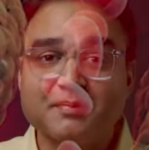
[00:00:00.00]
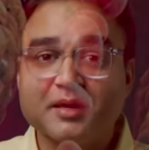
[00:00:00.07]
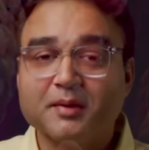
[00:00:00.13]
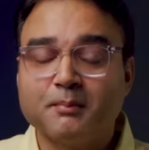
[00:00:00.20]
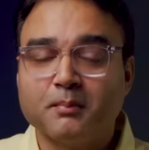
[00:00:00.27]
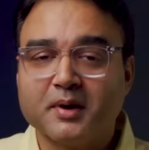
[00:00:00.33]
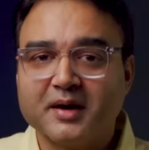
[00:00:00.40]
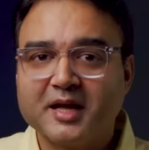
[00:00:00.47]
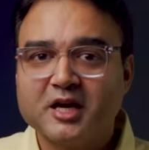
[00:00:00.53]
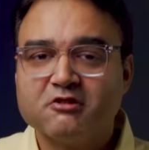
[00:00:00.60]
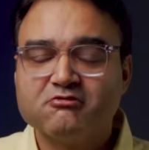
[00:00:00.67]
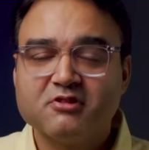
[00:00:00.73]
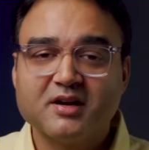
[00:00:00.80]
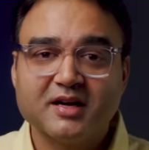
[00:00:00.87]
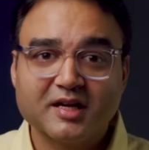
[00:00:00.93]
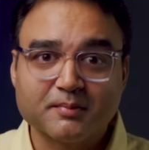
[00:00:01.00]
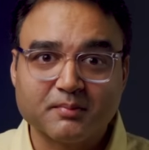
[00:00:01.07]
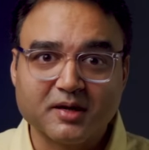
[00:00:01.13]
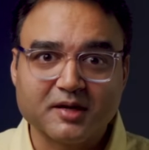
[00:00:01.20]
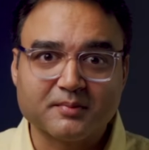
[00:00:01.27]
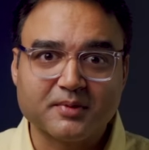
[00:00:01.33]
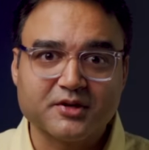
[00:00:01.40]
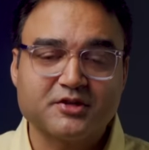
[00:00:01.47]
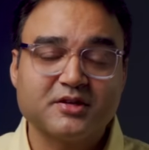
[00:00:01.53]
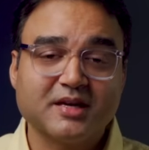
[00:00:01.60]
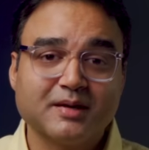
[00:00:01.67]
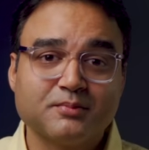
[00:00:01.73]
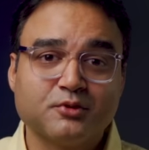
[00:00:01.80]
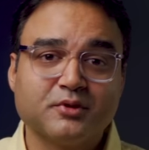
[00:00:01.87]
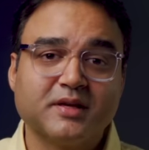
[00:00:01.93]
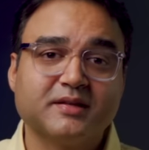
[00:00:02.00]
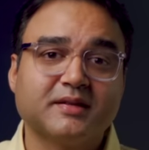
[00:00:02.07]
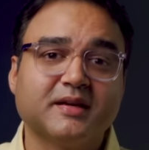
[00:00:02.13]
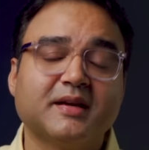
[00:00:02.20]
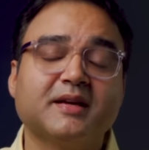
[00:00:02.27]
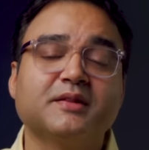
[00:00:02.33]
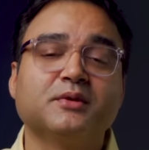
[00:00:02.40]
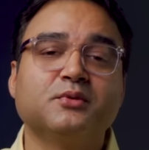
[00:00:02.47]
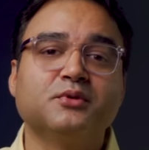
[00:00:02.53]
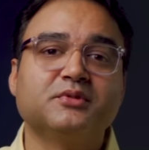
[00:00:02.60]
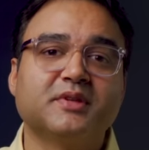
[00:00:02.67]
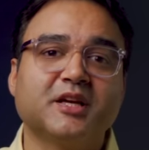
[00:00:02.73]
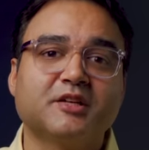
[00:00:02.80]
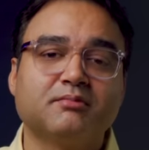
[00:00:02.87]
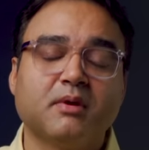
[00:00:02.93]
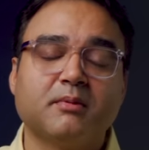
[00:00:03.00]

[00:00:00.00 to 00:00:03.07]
आपका बढ़ा हुआ अगर ब्लड प्रेशर आपको रहता है तो उस केस